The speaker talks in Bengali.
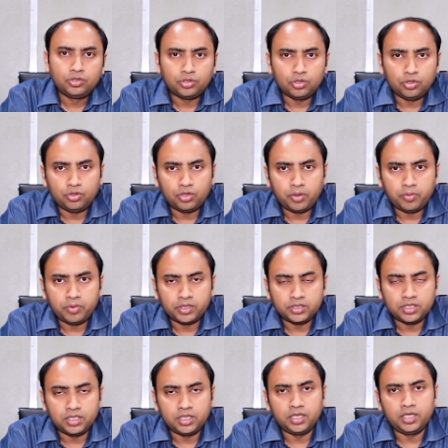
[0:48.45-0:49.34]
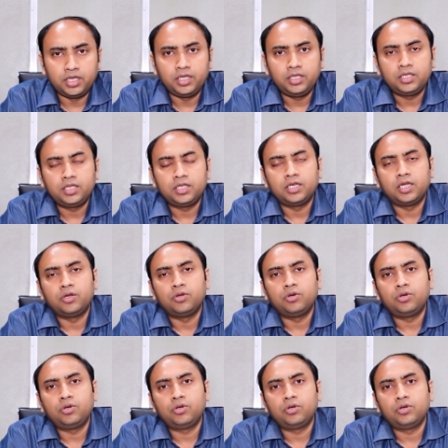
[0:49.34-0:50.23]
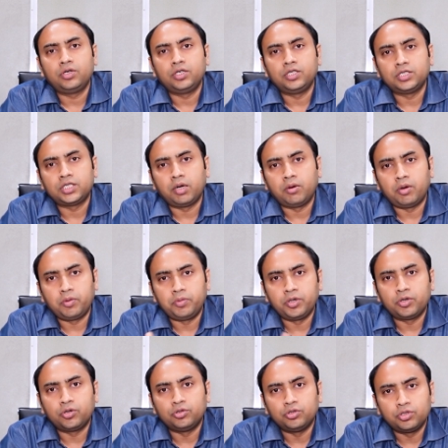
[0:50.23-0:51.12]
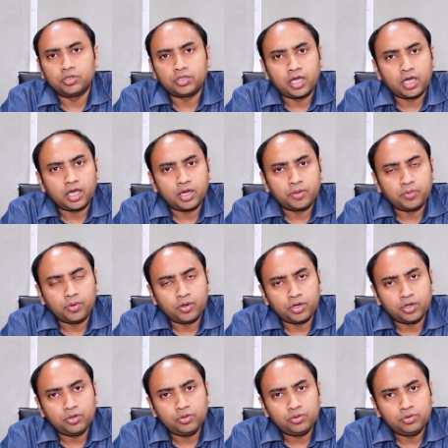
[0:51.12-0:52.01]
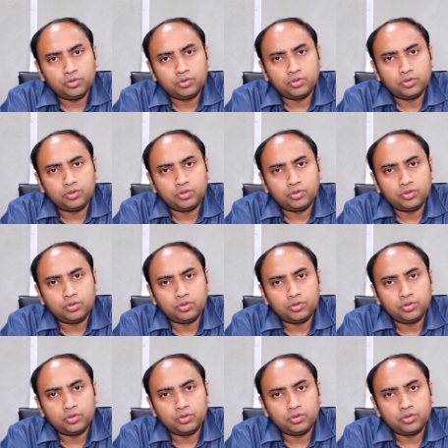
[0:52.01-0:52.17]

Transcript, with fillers: চলুন আমরা জেনে নেই কেন এই স্বাভাবিক ওজন থাকার পরেও